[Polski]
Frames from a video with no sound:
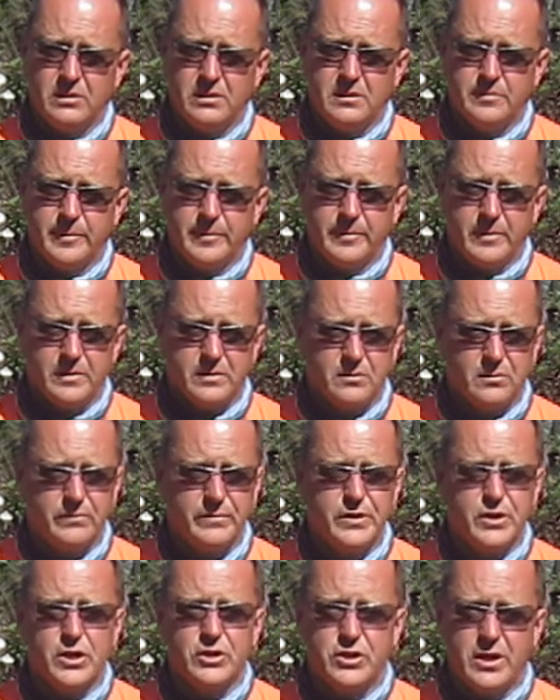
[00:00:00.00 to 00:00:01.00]
jest po prostu
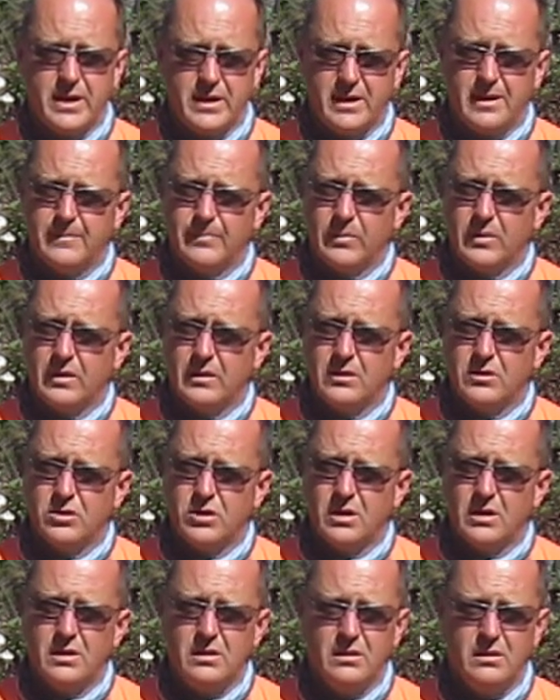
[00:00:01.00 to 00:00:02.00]
wyrzeczenia.
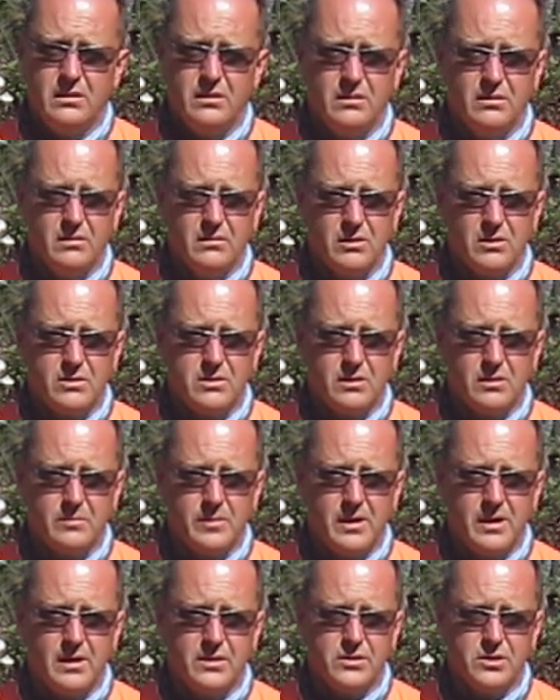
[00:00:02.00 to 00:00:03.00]
Jeżeli
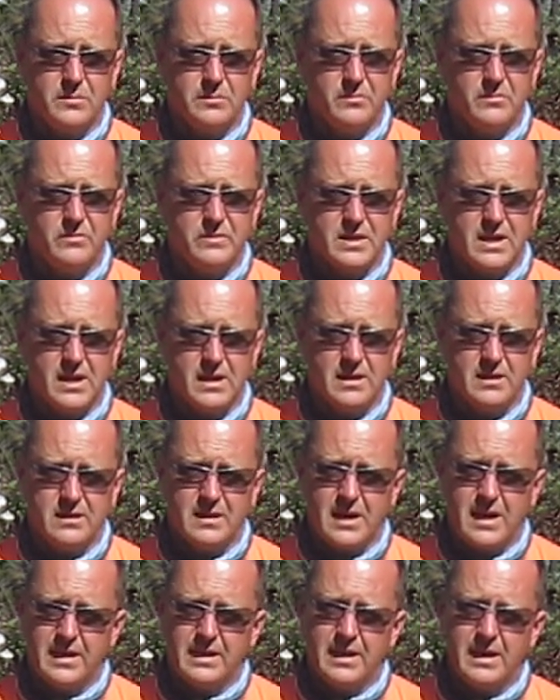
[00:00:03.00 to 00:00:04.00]
osoba się wstaje z
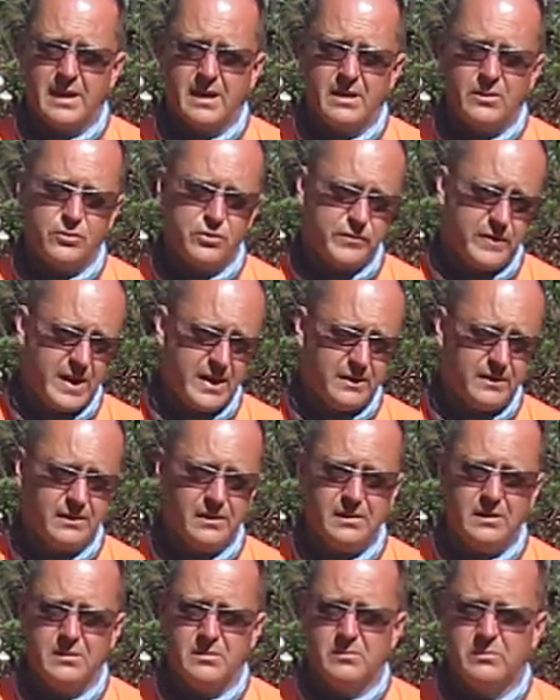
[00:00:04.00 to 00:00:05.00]
rana o
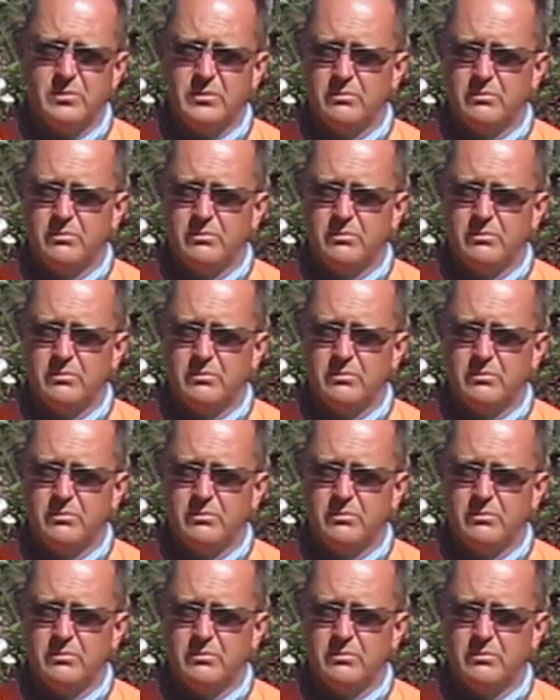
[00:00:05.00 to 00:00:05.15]
czwartej,